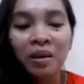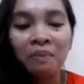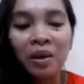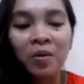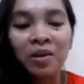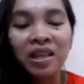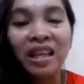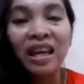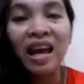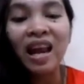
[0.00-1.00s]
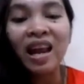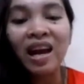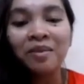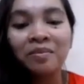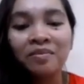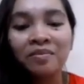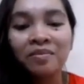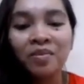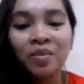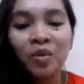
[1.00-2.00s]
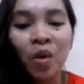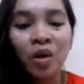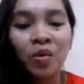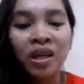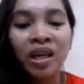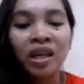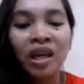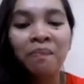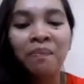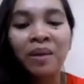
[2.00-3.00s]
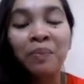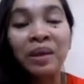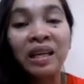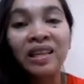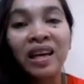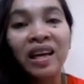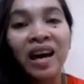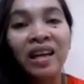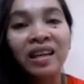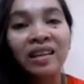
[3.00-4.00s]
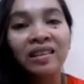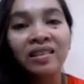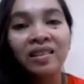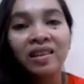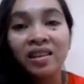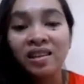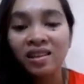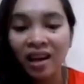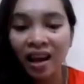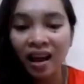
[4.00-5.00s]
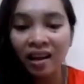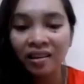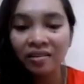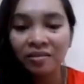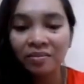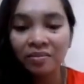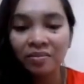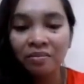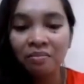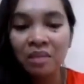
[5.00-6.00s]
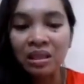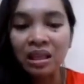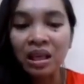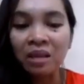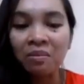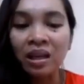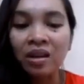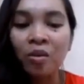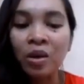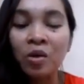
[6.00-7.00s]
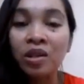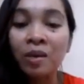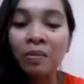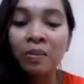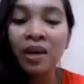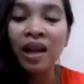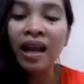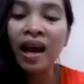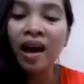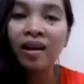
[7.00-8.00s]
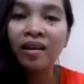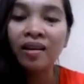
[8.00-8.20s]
Pero di nila alam kung anong hirap ang pinagdadaanan nila. Masakit man lumayo sa pamilya,